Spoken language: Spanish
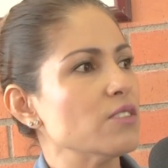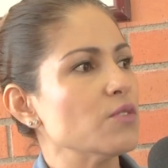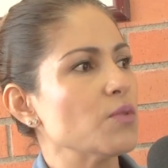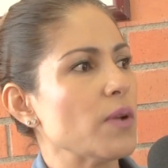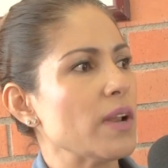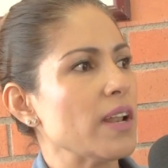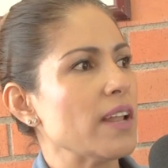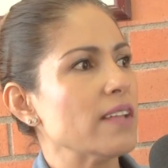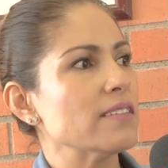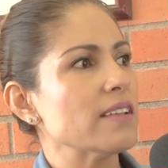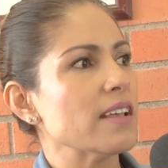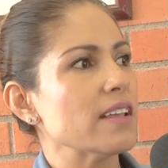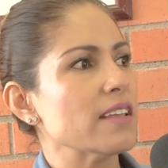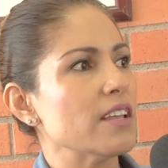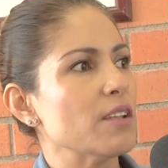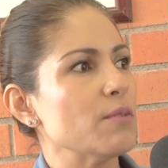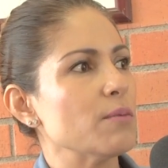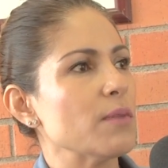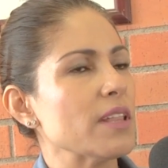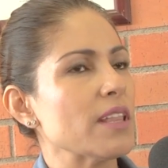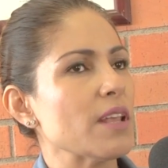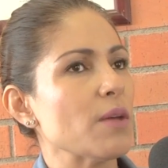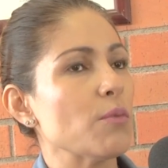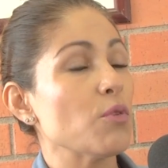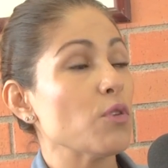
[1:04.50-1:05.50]
escuelas aquí en
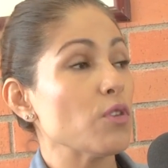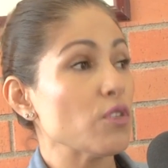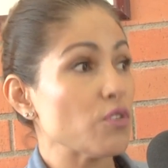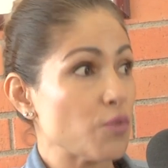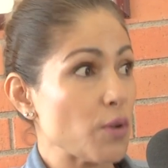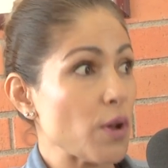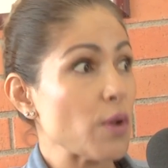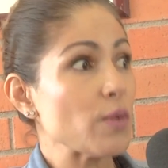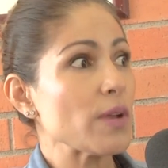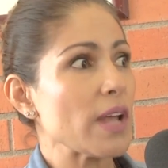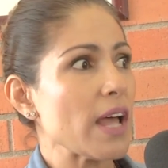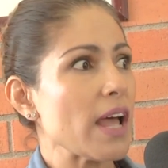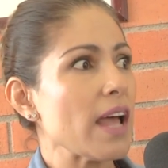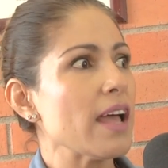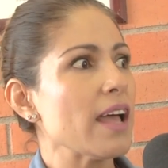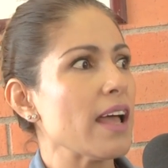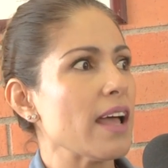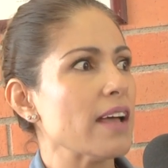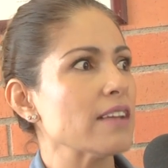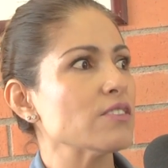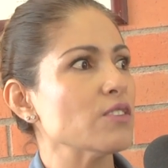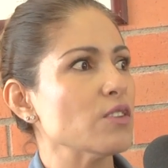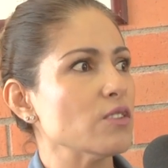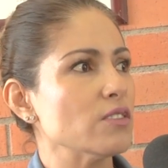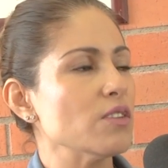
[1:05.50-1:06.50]
Matamoros. Fue una
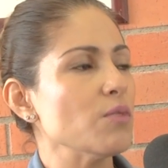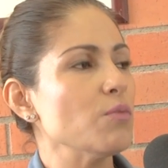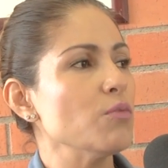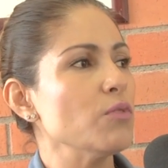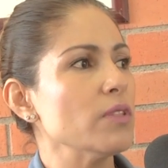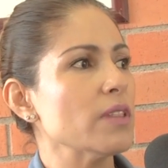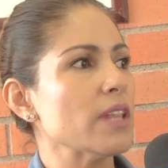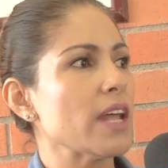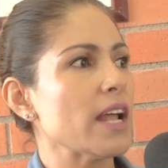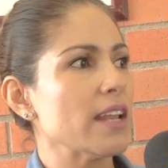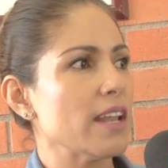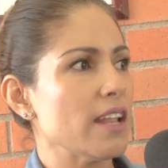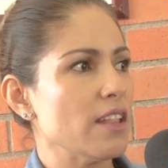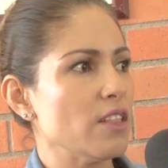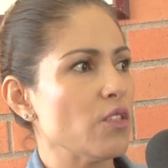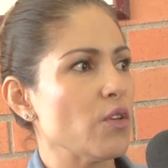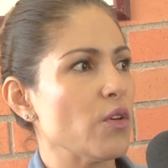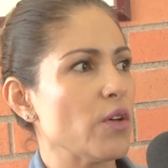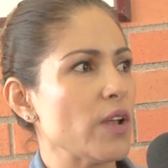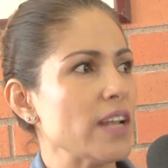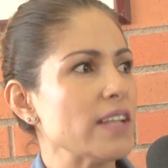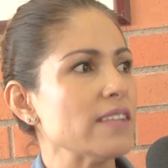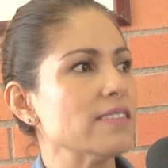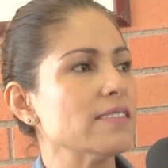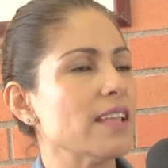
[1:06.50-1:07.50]
acción simultánea en
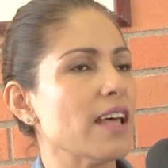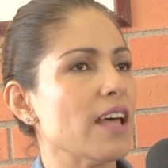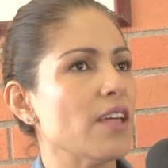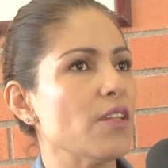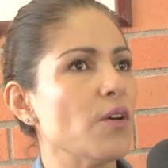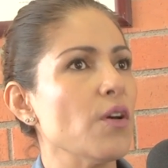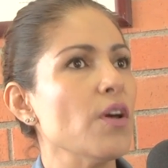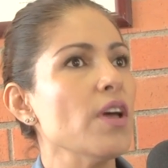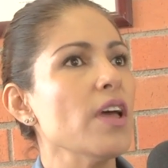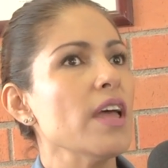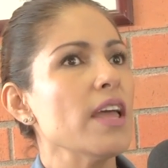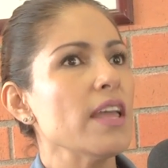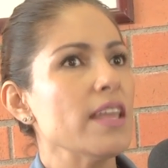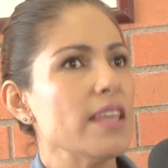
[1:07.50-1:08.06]
todo el estado